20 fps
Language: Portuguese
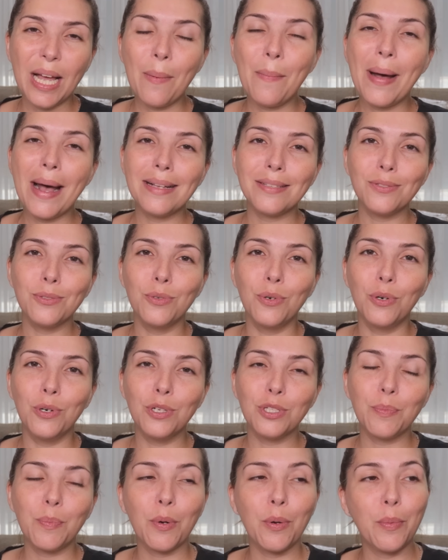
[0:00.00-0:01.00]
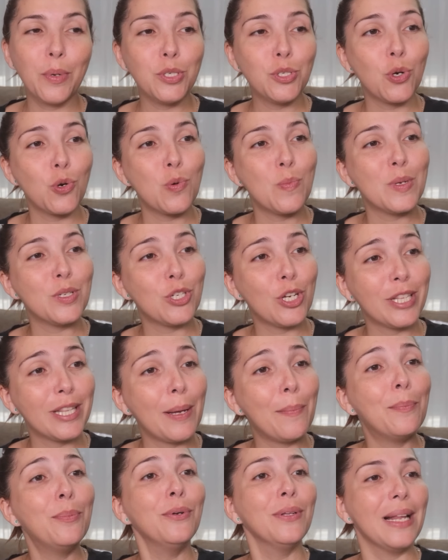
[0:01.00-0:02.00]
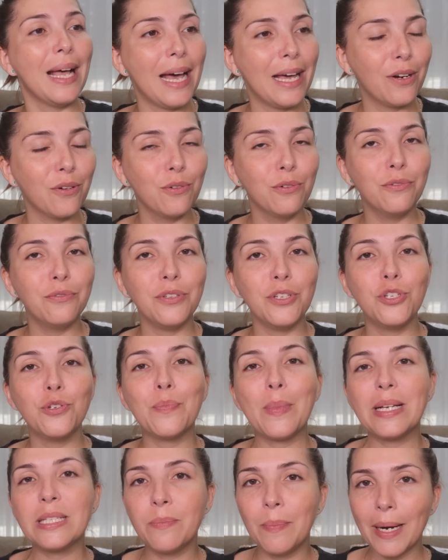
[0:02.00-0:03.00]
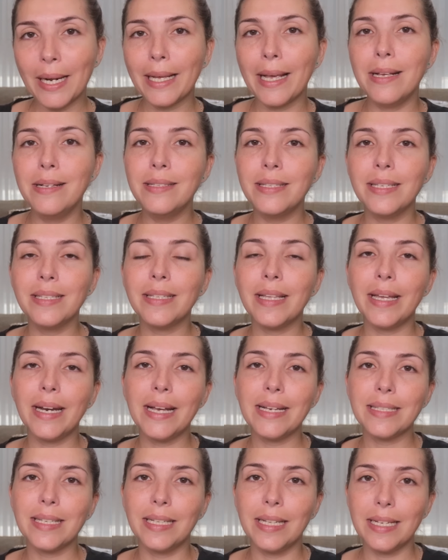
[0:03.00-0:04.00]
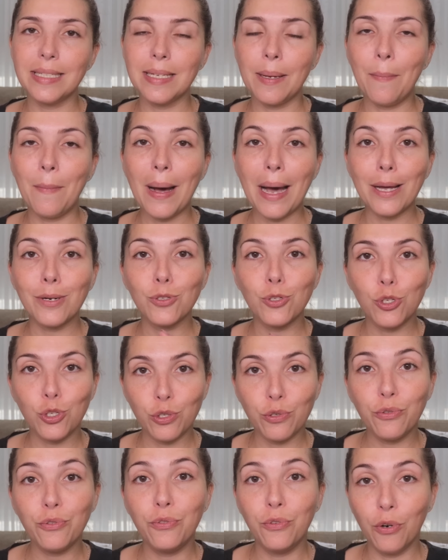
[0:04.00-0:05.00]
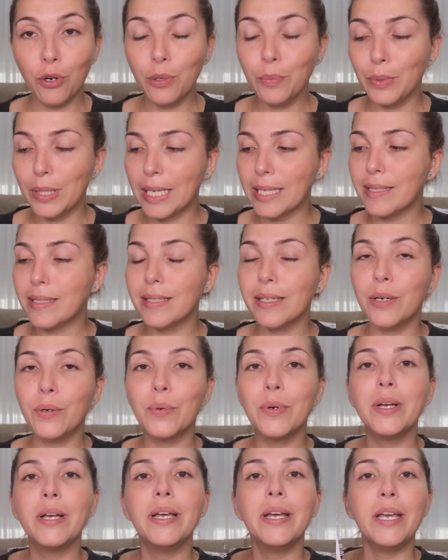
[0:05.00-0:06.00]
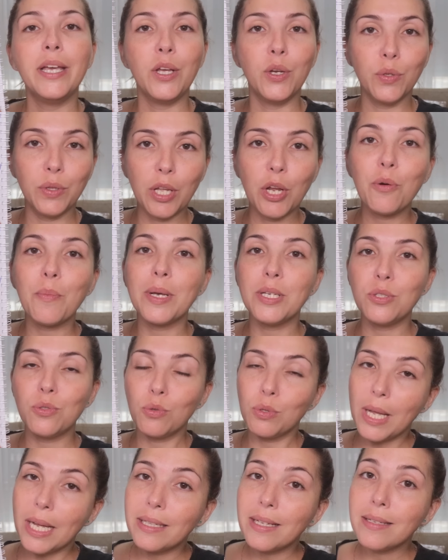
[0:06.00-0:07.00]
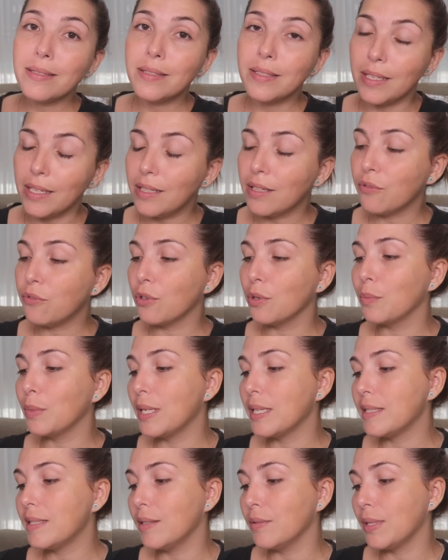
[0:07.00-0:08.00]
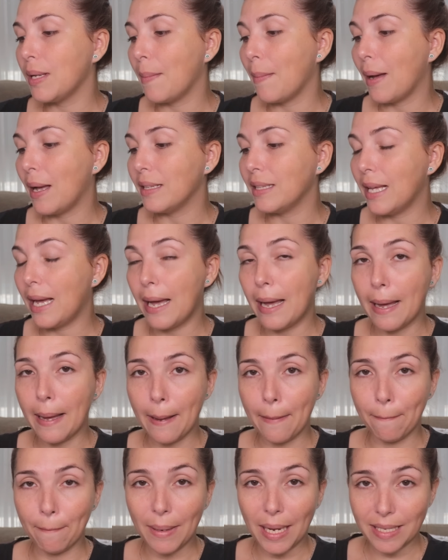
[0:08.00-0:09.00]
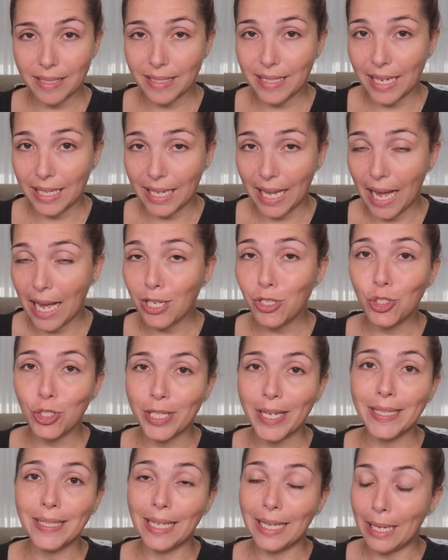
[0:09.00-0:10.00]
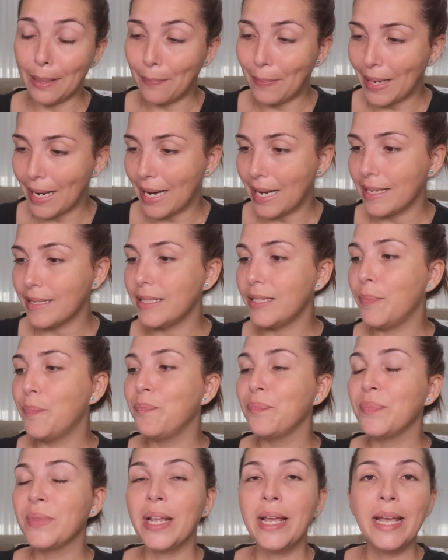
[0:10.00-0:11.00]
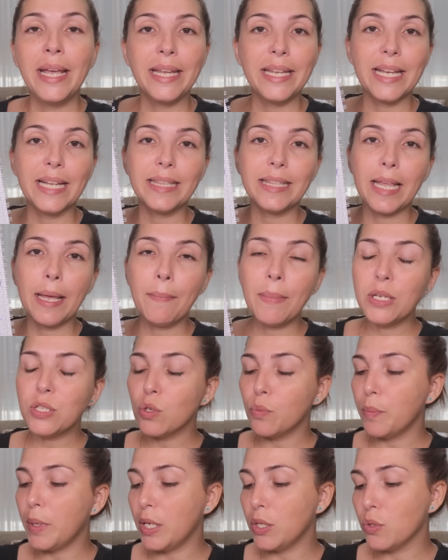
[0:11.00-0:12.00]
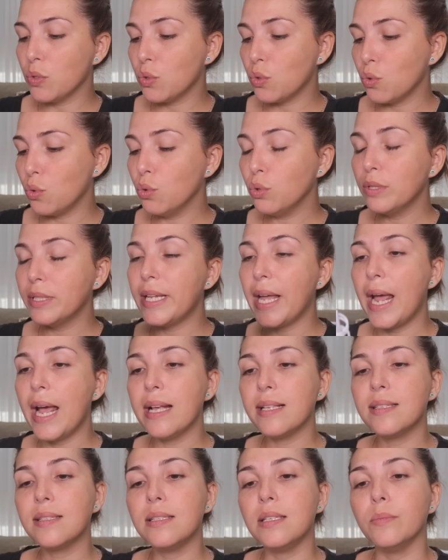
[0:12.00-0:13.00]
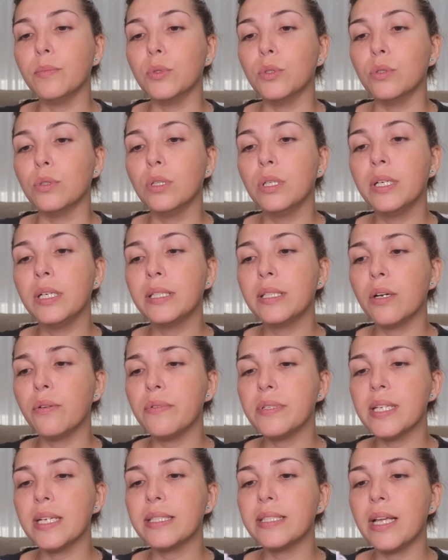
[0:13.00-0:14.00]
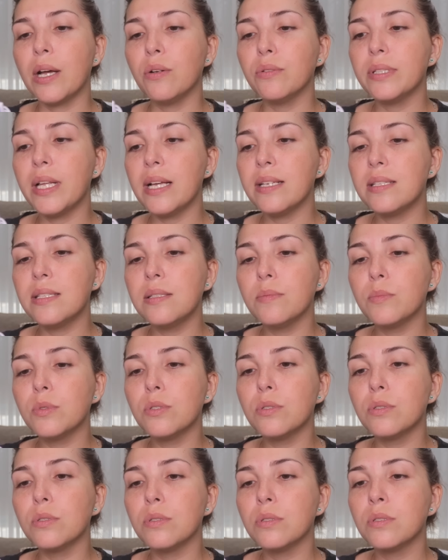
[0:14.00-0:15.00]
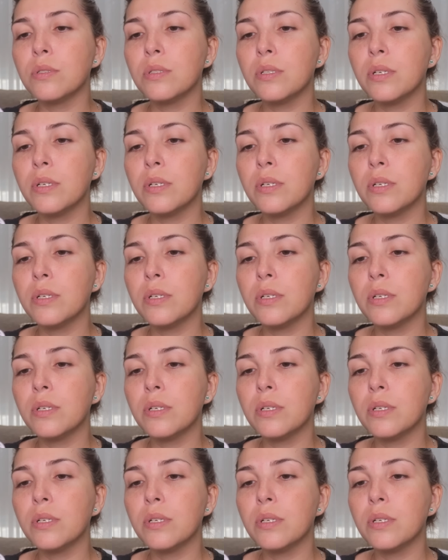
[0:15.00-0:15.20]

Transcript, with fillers: da base no rosto, provavelmente algumas já até pularam o vídeo, mas quem se interessa nessa parte de formulação, eu dei uma estudada assim na formulação da, da base da Nat, né, da La Base, e até mais ou menos o décimo, talvez até o décimo